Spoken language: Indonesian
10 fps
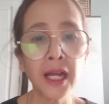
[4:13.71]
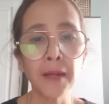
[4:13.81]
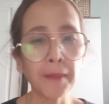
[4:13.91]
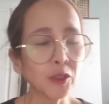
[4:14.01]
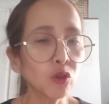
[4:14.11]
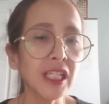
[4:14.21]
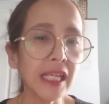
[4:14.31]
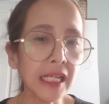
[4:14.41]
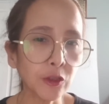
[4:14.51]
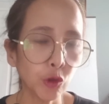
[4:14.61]
Nah, patut
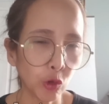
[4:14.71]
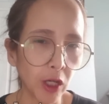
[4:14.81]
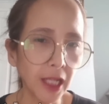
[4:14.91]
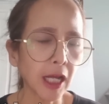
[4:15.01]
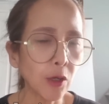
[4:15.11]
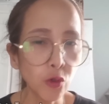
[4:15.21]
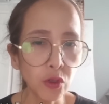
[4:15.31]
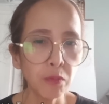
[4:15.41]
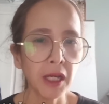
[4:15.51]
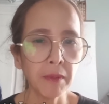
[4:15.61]
diingat juga tahun
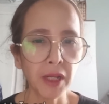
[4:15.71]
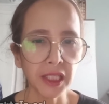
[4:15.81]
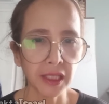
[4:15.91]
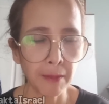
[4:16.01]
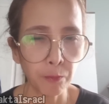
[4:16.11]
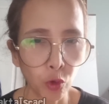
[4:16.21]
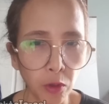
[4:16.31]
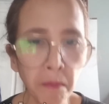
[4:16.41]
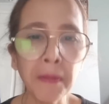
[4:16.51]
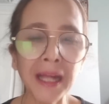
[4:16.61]

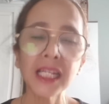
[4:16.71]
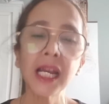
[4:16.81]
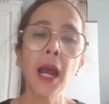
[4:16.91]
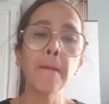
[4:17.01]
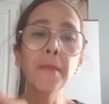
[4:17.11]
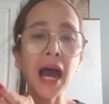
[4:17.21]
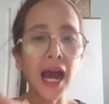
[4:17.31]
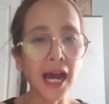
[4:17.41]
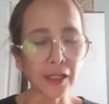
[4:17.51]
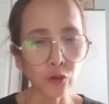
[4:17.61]
1964
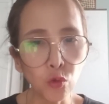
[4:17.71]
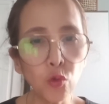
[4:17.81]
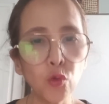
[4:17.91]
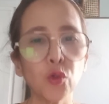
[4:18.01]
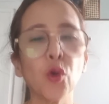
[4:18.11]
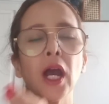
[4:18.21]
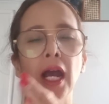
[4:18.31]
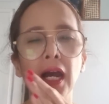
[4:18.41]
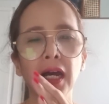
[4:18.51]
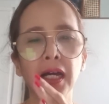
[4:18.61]
baru
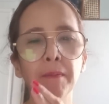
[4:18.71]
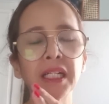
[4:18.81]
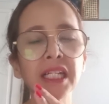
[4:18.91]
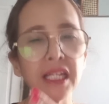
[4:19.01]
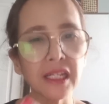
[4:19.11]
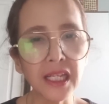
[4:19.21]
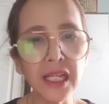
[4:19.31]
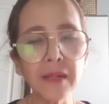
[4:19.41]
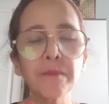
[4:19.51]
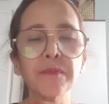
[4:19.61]
uh,
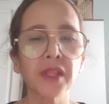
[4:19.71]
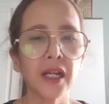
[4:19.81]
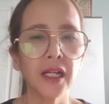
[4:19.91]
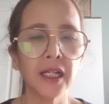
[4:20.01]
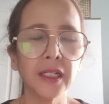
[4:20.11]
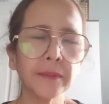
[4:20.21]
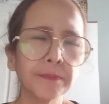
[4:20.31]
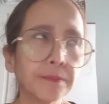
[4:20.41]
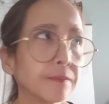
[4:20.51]
berdiri uh,